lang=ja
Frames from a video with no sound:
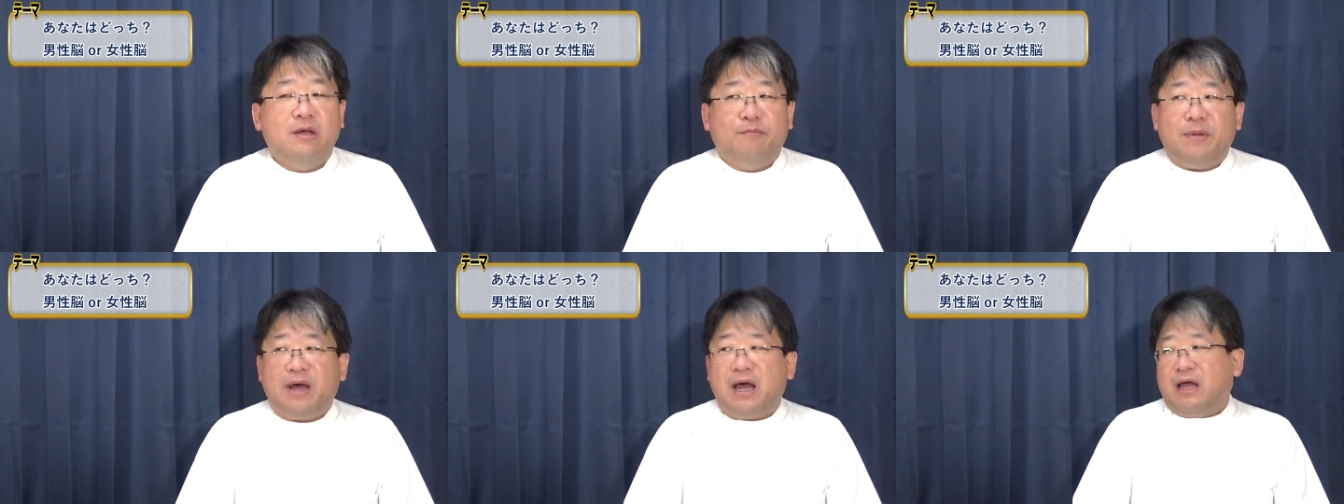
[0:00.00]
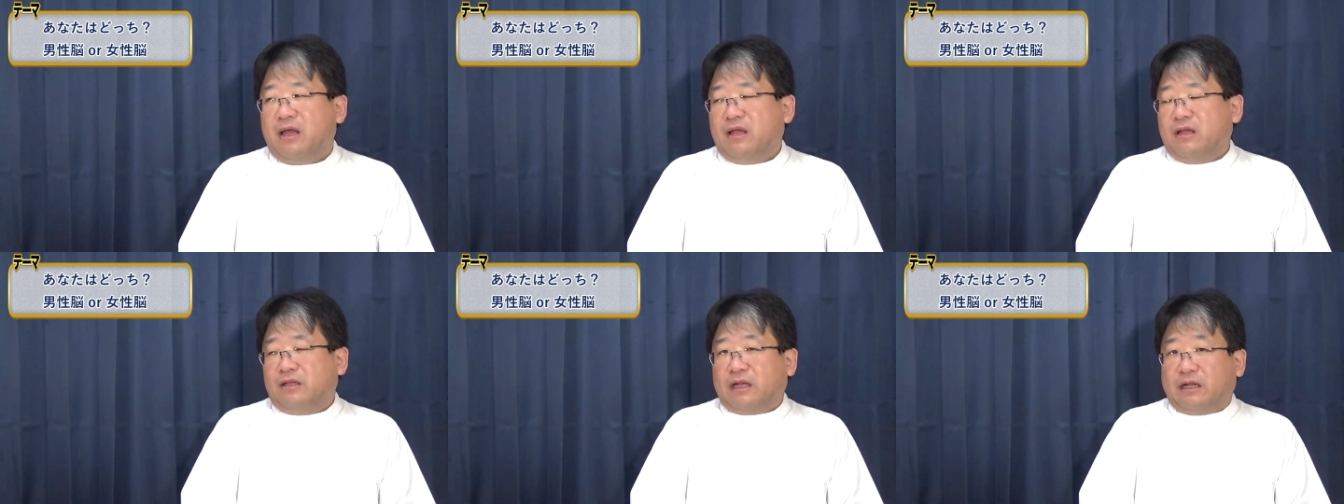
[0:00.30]

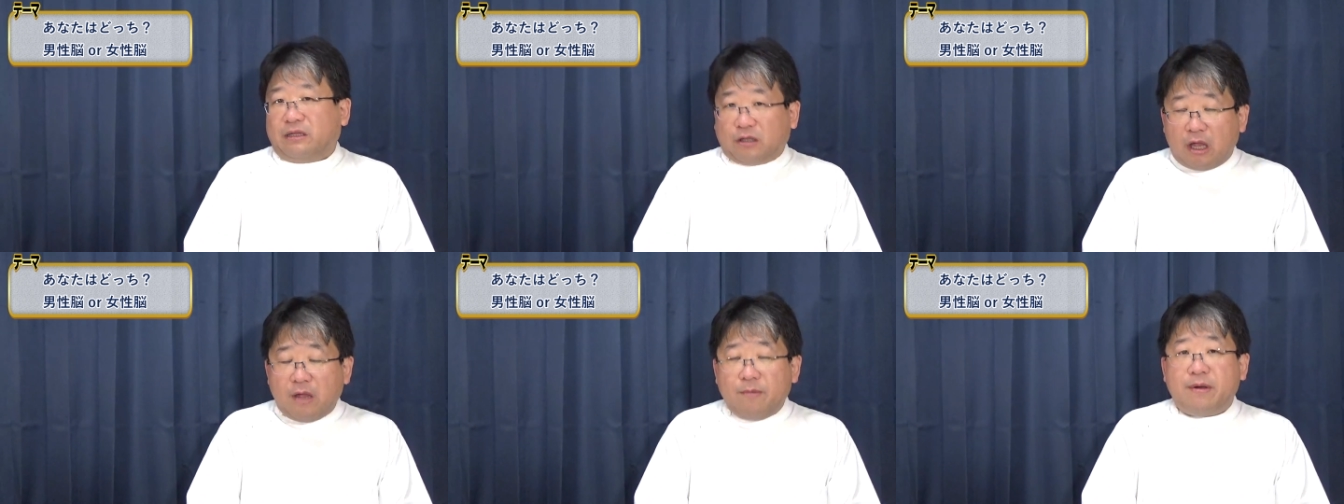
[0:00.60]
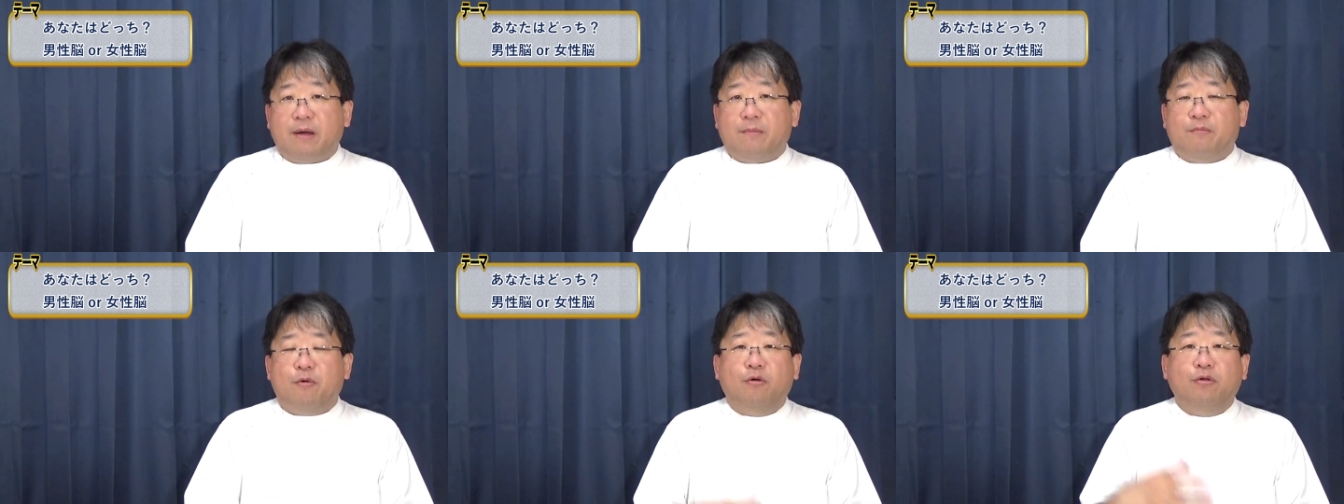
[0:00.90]
まあ例え
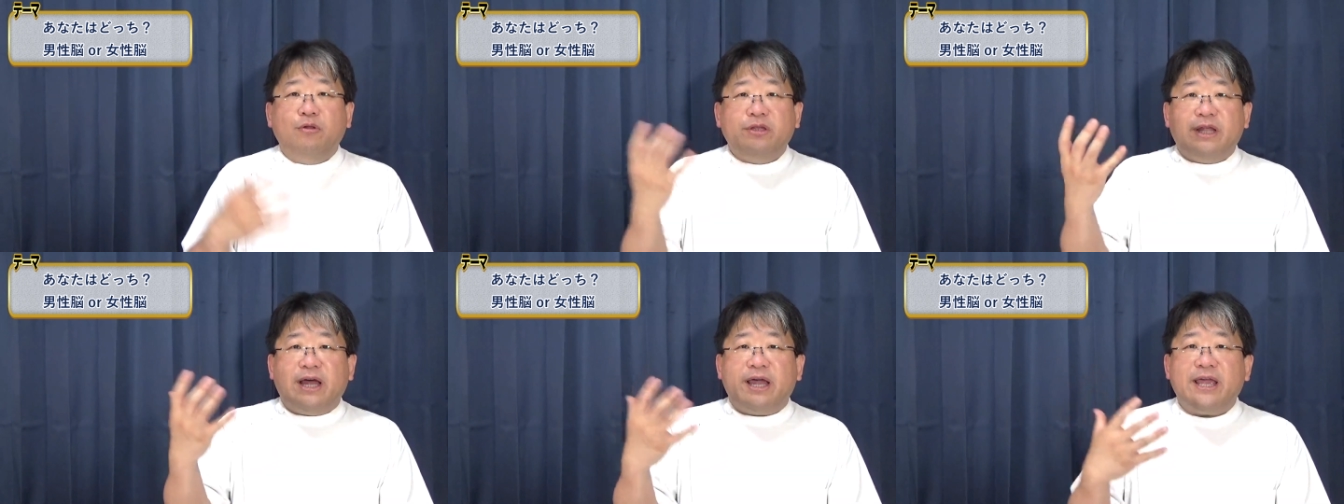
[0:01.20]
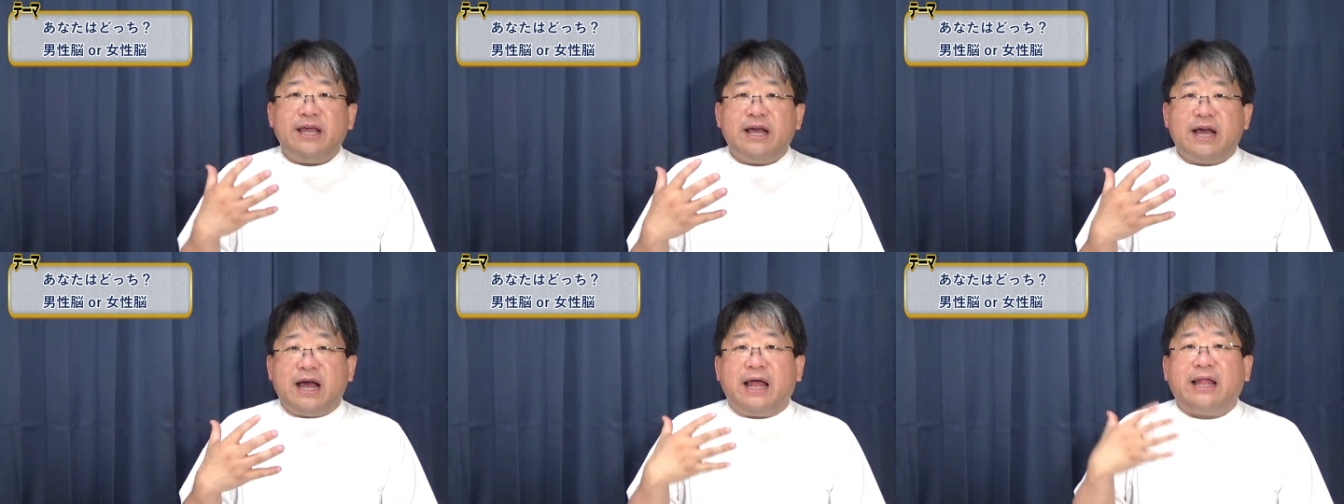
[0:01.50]
ば問
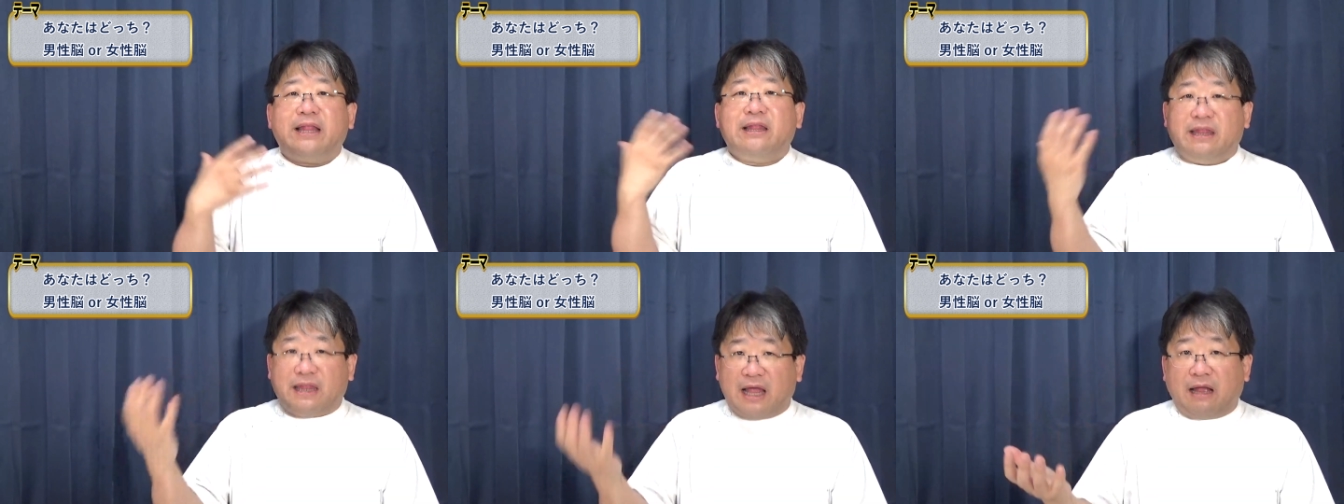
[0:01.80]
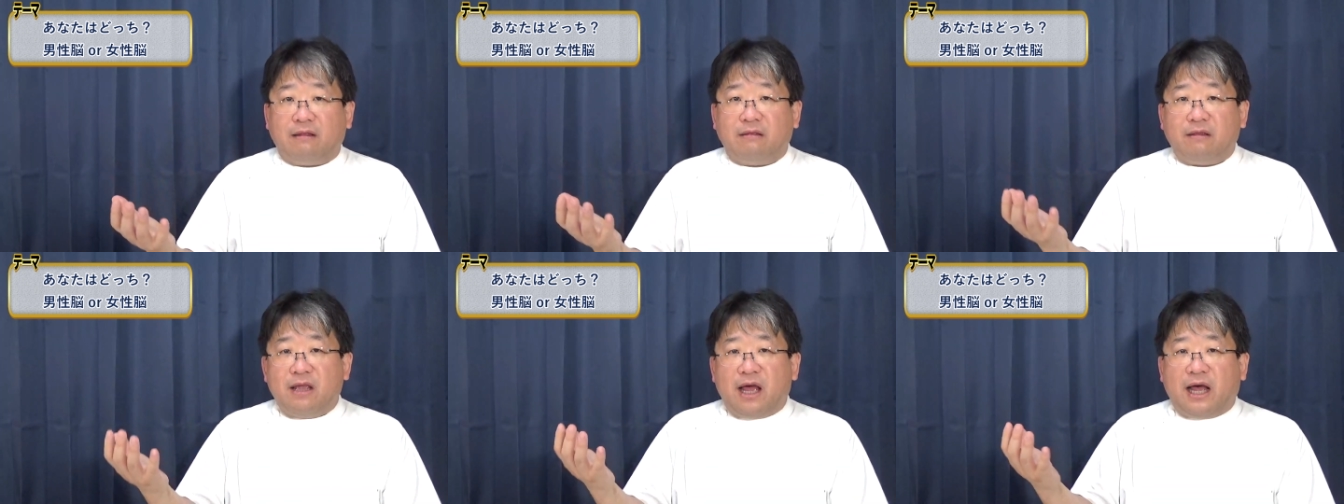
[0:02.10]
題があっ
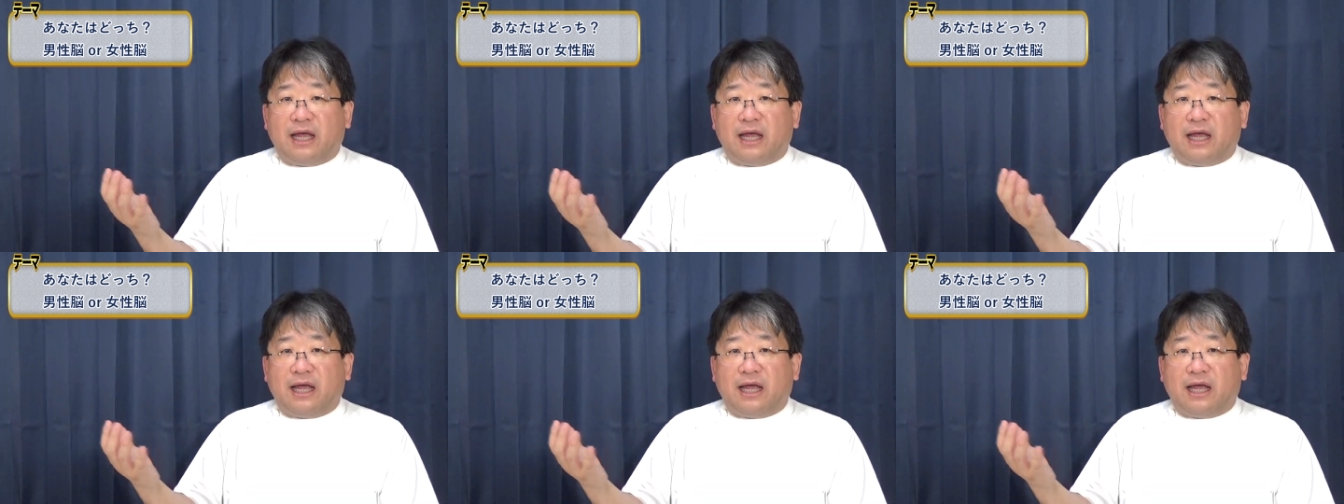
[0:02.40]
た、